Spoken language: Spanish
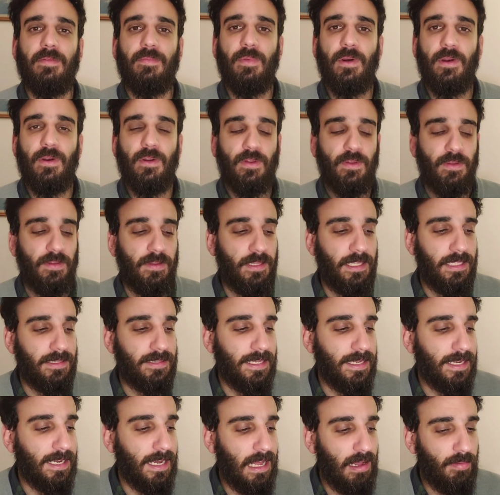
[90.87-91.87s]
Bueno,
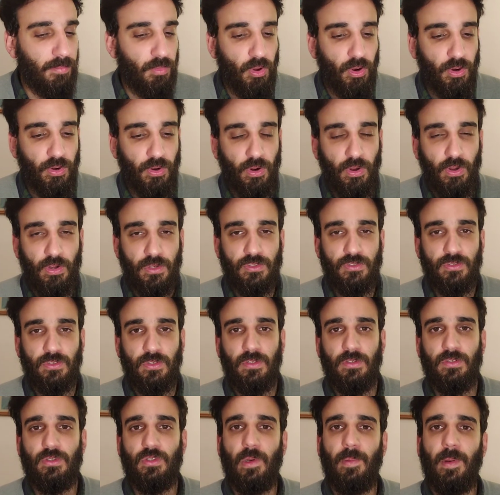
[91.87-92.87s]

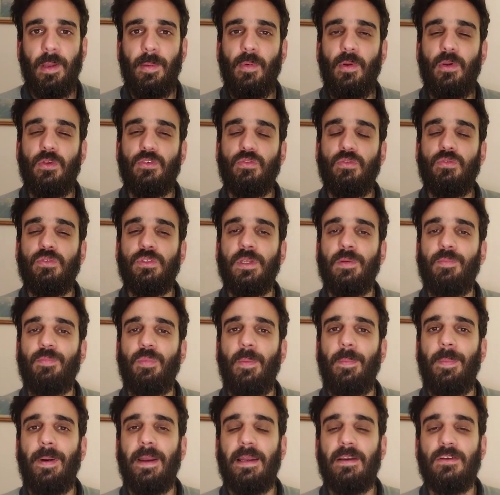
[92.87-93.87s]
detengámonos, tomémonos un
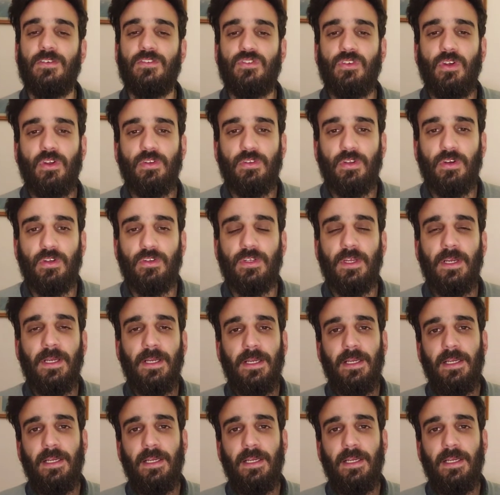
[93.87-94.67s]
tiempo para nosotros,